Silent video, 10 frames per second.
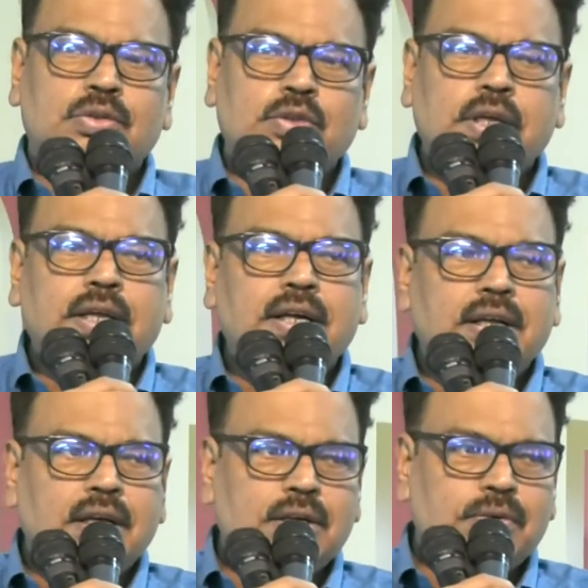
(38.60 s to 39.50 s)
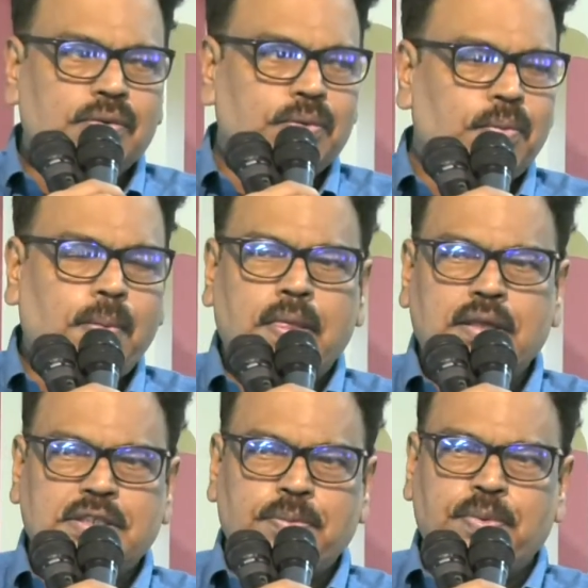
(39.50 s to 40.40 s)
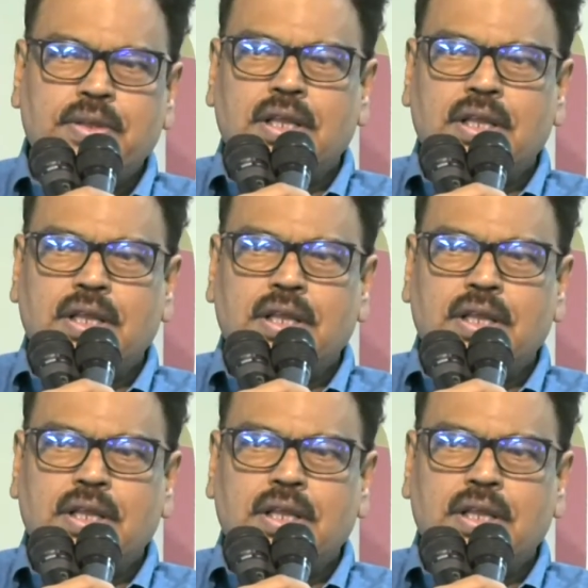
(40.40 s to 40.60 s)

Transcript: సుధాకర్ రెడ్డి గారు చెప్పిన